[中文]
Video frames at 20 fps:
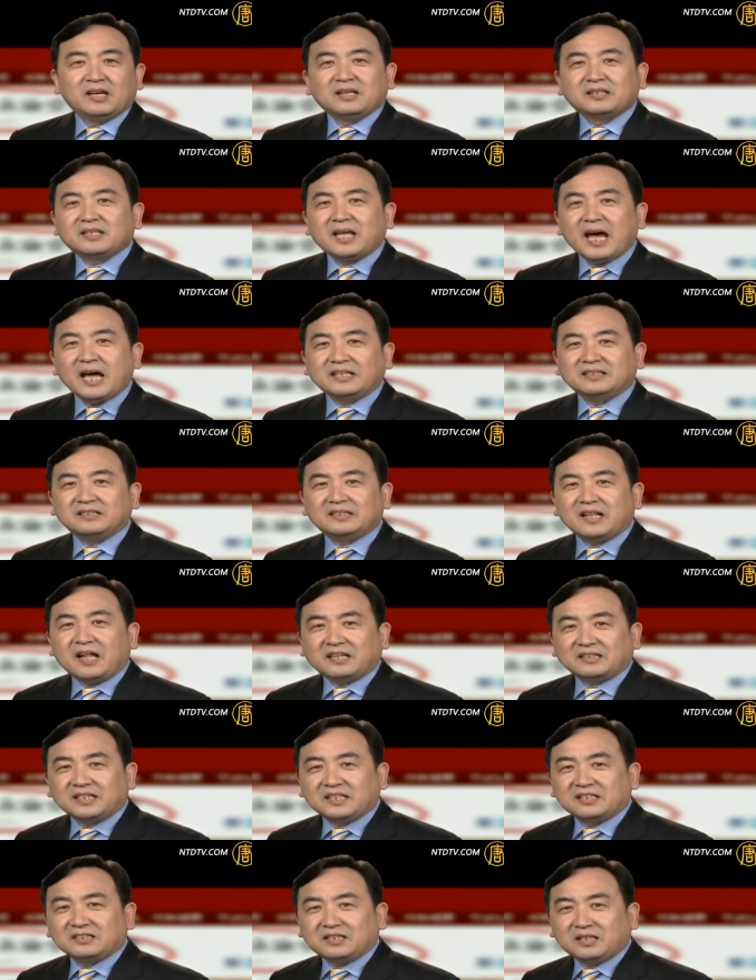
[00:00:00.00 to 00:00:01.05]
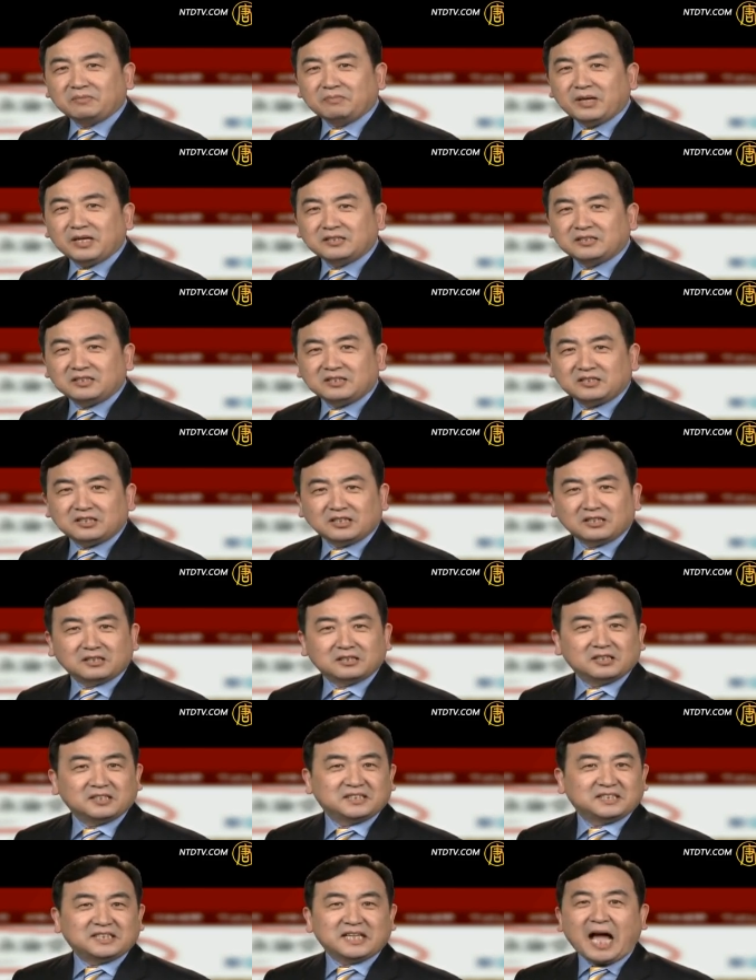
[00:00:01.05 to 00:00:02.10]
太子党这个层面是整
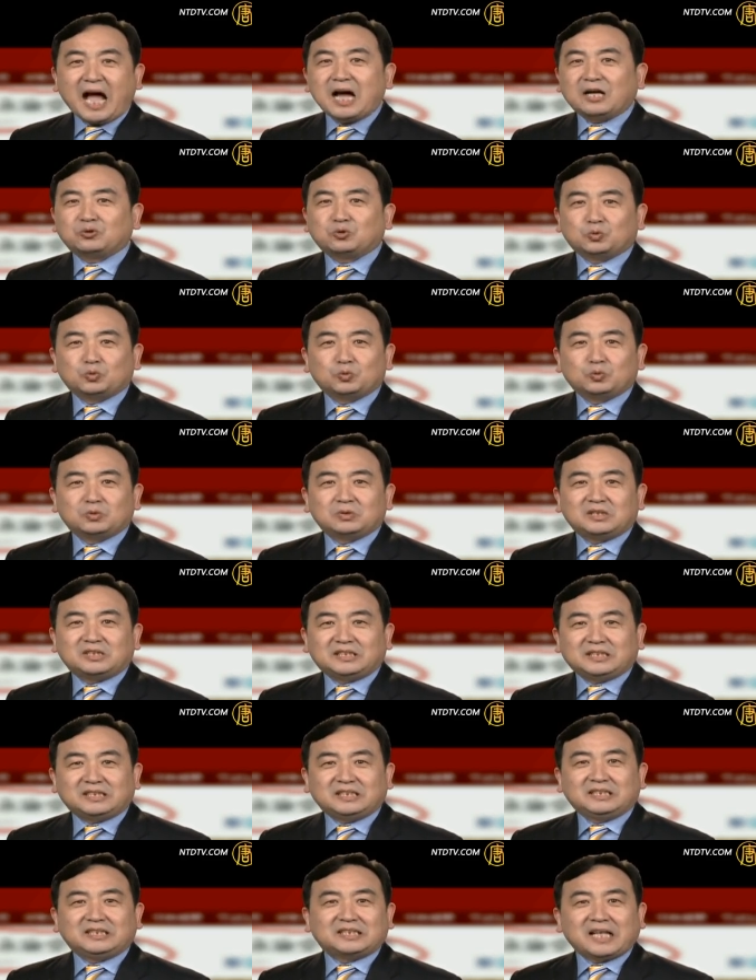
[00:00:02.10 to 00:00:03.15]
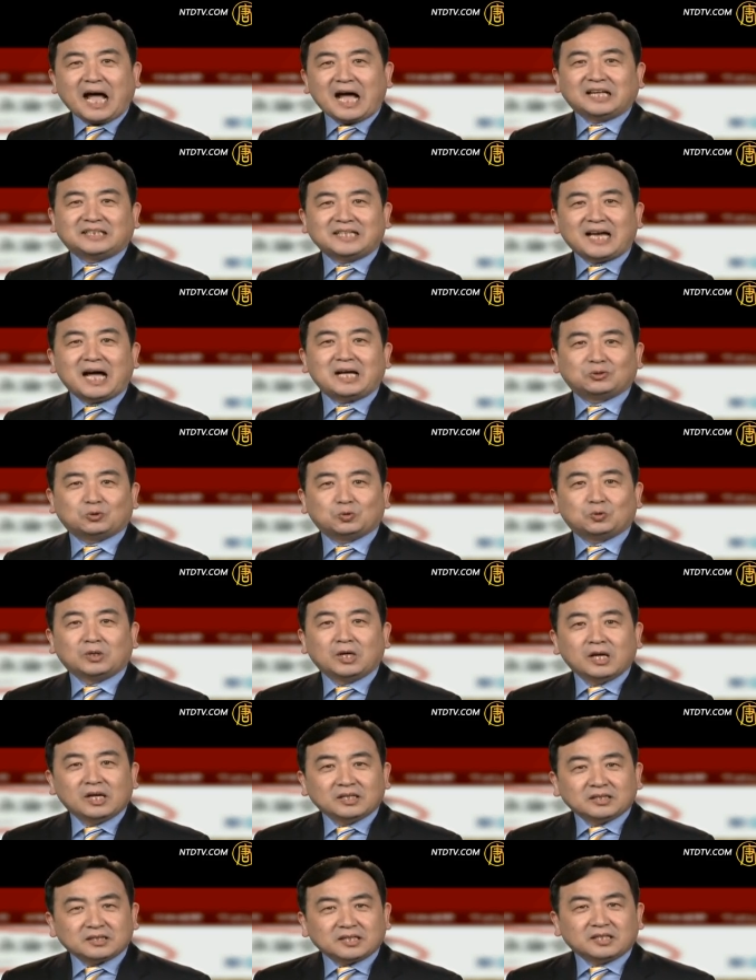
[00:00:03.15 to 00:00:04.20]
个家族几大家族，
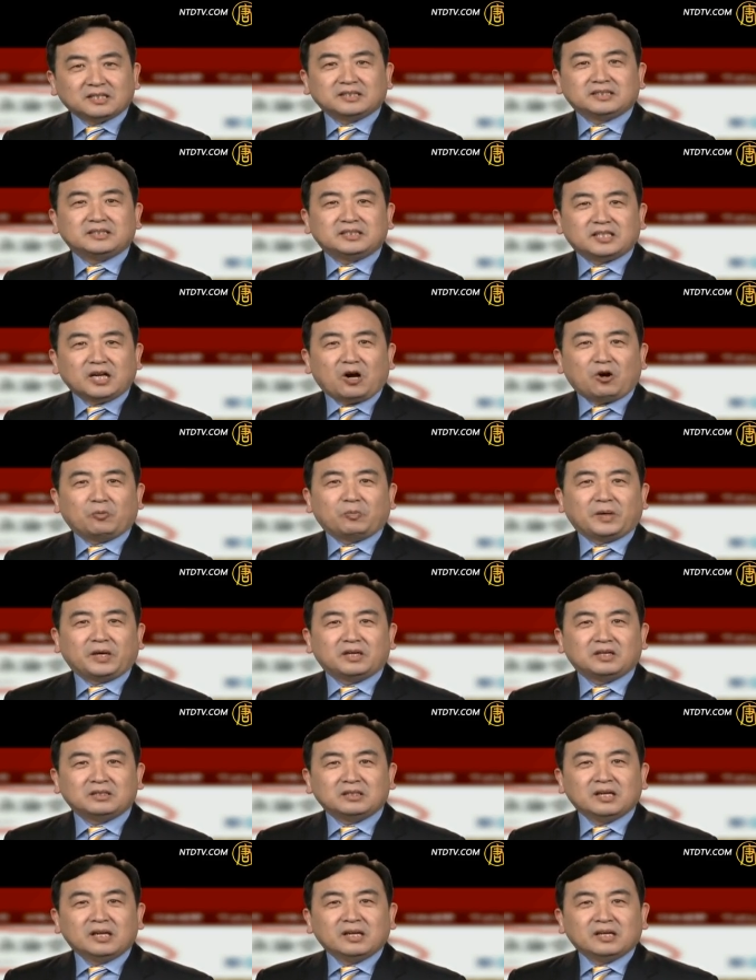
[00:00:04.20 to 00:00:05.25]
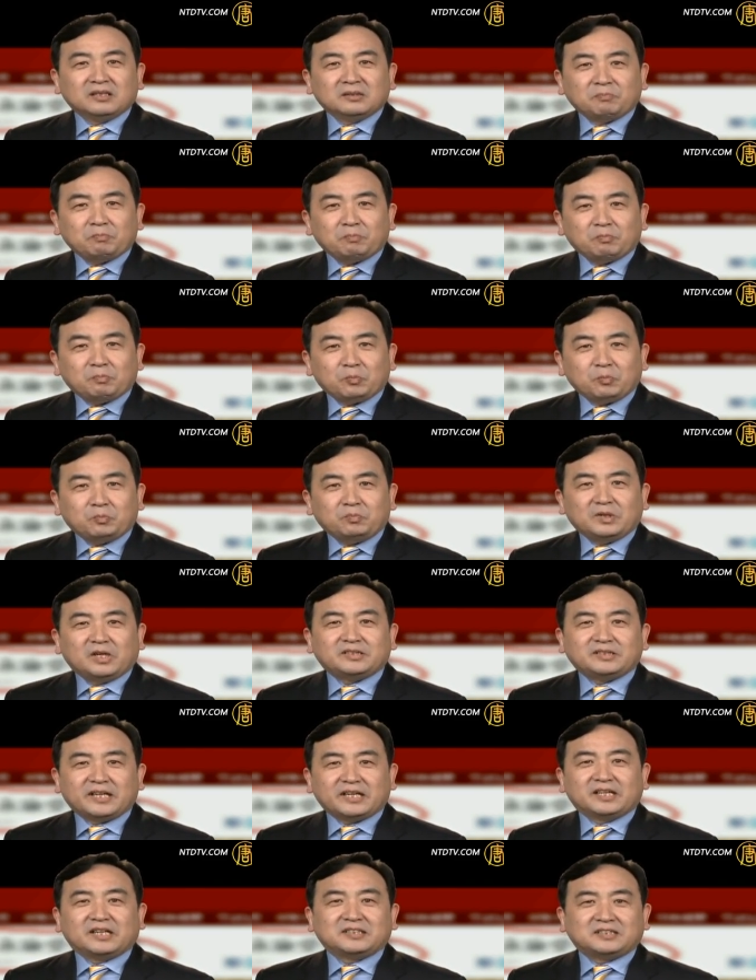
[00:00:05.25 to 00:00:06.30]
邓小平，呃
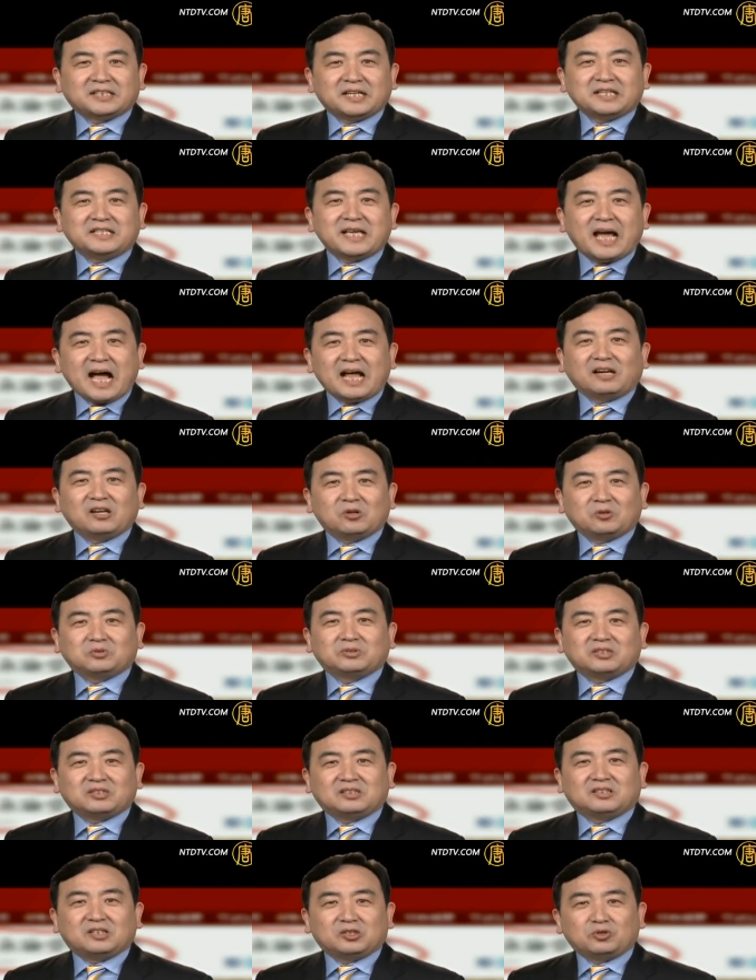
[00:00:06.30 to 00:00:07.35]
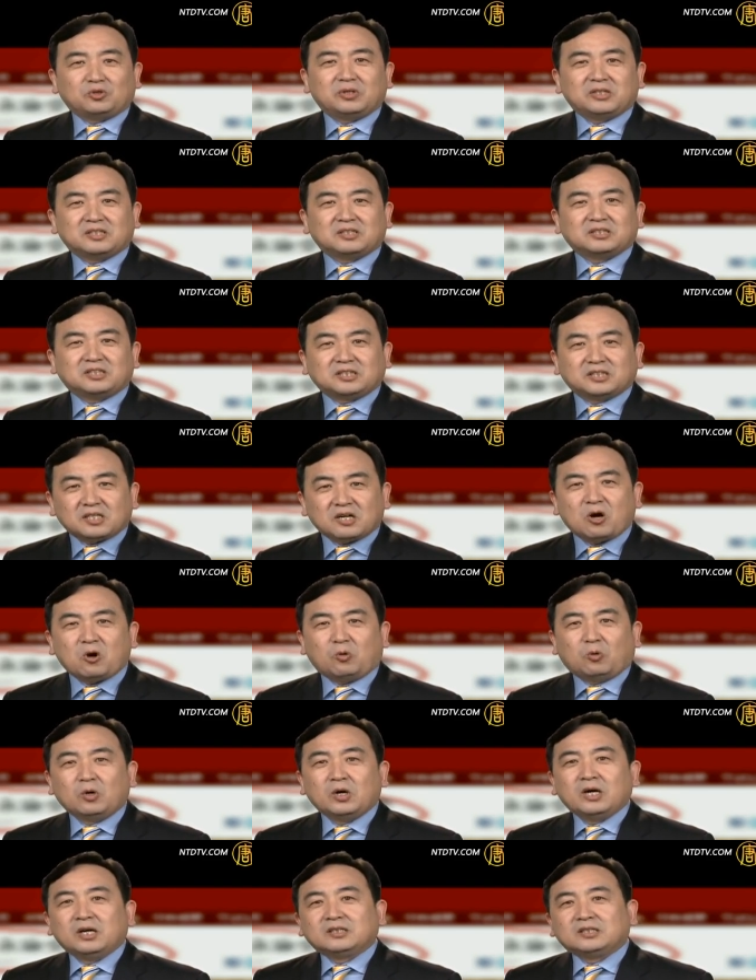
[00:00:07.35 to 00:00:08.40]
这个镇压六四的学生之后。
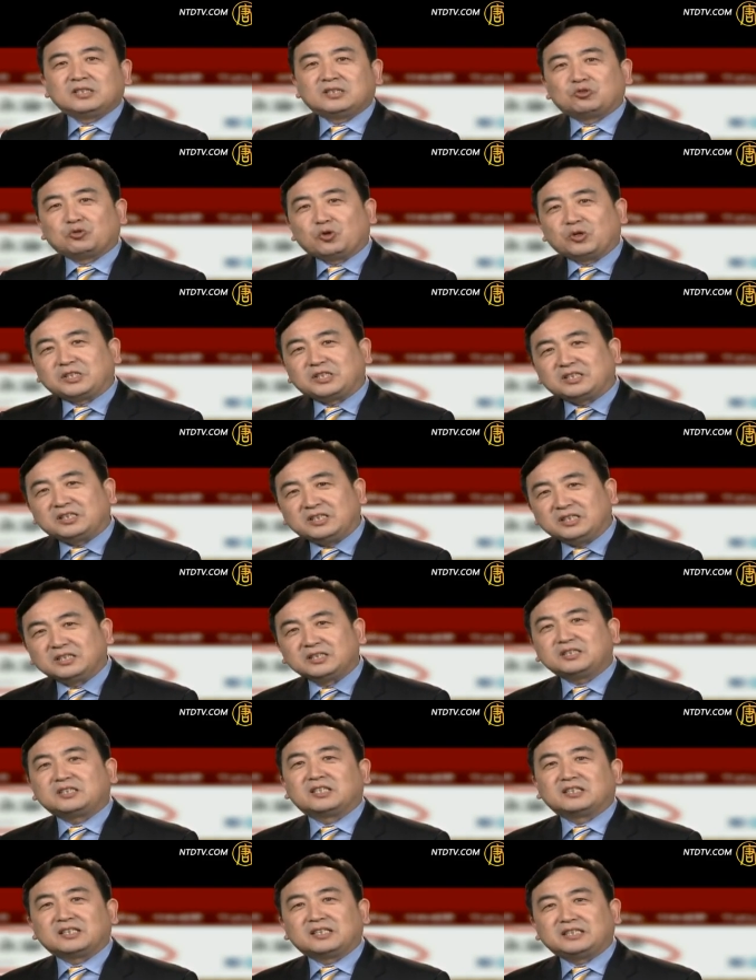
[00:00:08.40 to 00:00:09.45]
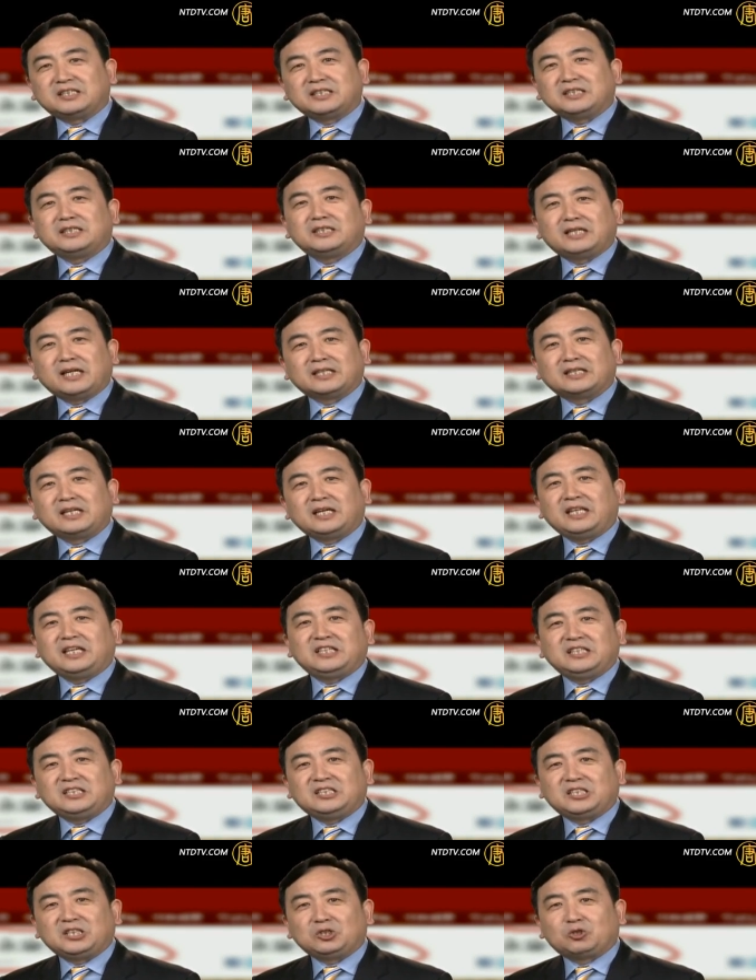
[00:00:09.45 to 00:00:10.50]
所形成的今天的利
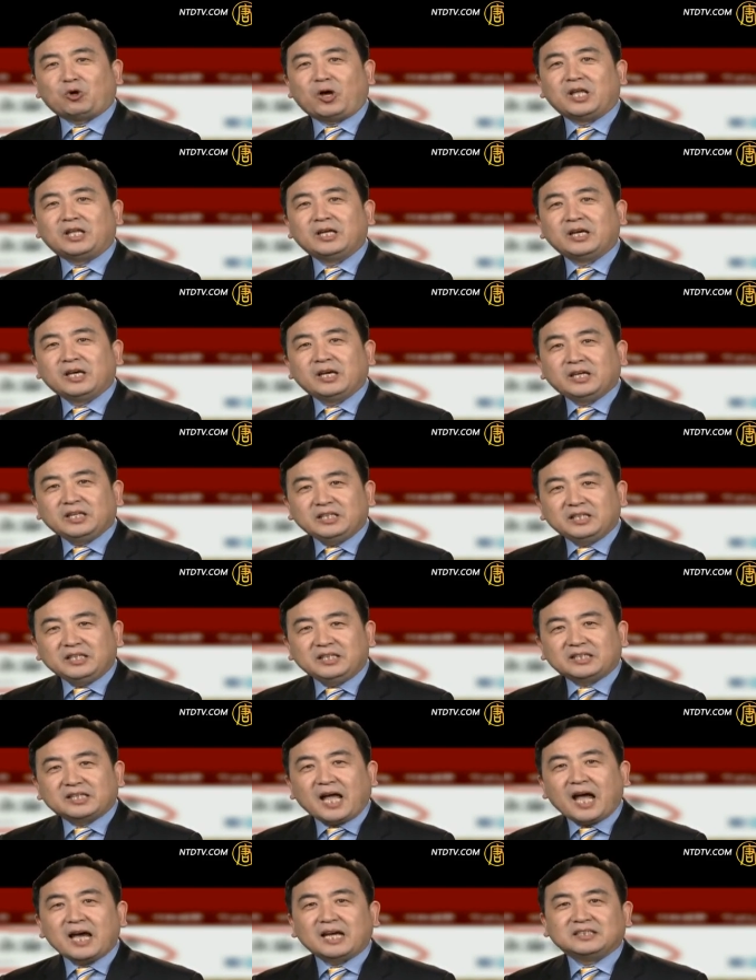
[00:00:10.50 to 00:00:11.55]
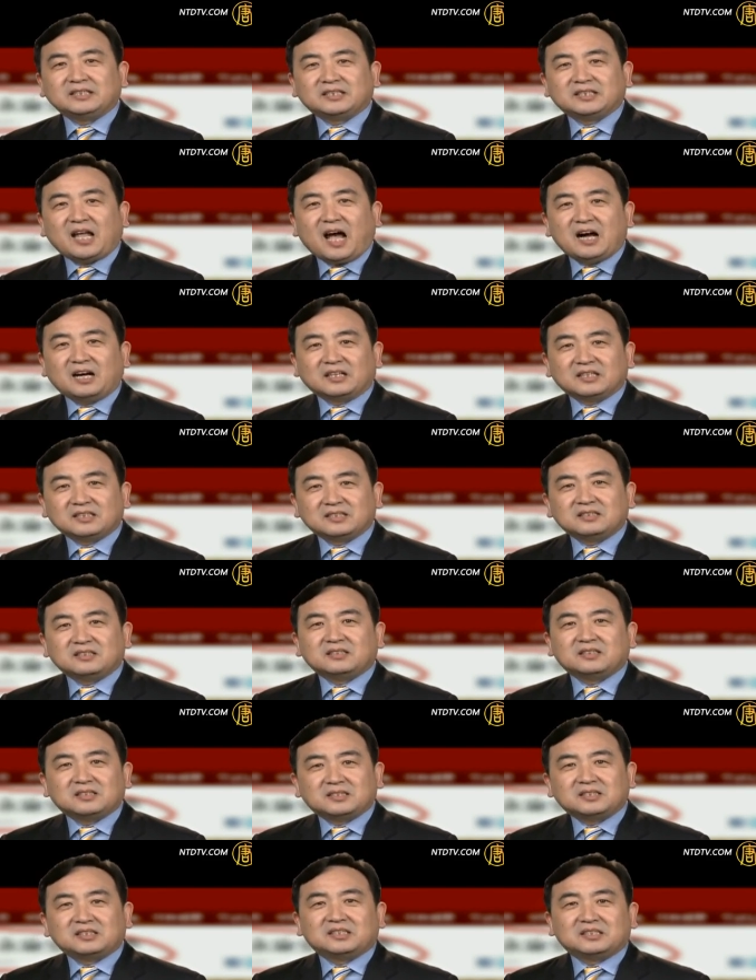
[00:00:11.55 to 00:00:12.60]
益集团，以太子党
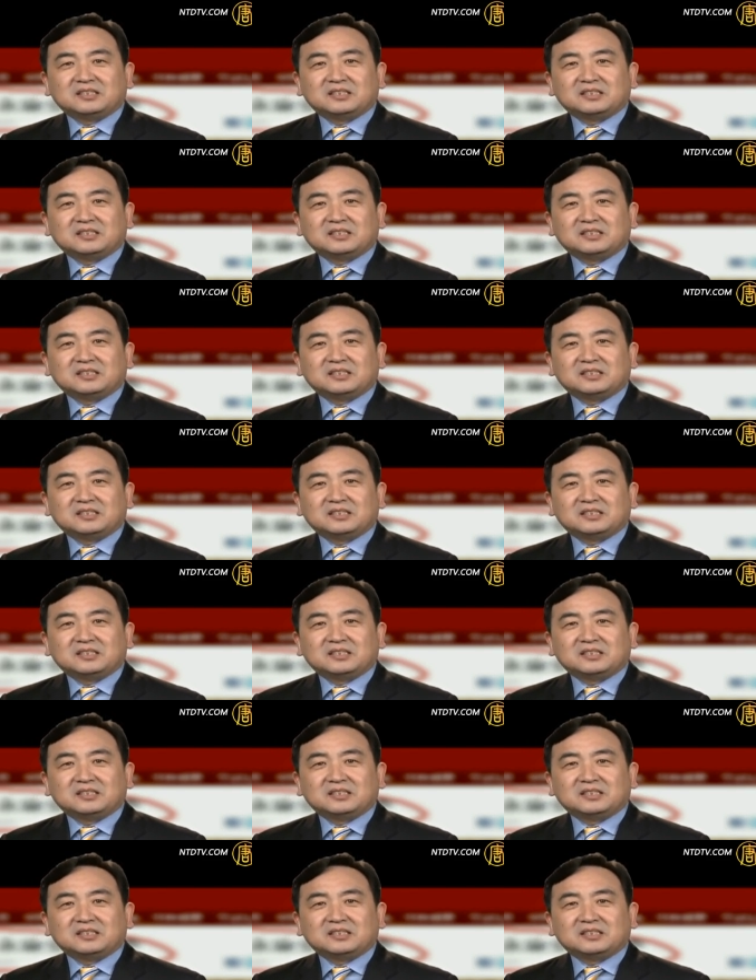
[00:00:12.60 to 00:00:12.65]
各个